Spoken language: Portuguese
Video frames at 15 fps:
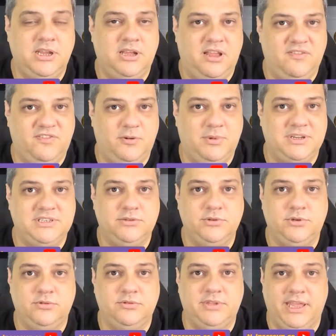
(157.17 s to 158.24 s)
a informação
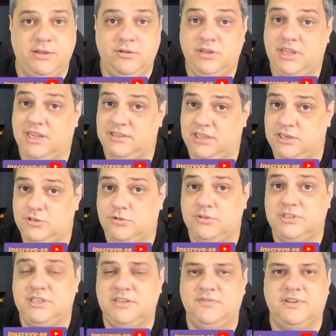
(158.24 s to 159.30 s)
que eu tenho e até
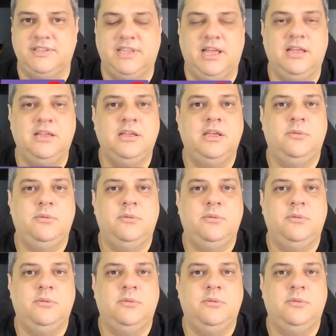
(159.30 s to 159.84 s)
exclusiva, tá?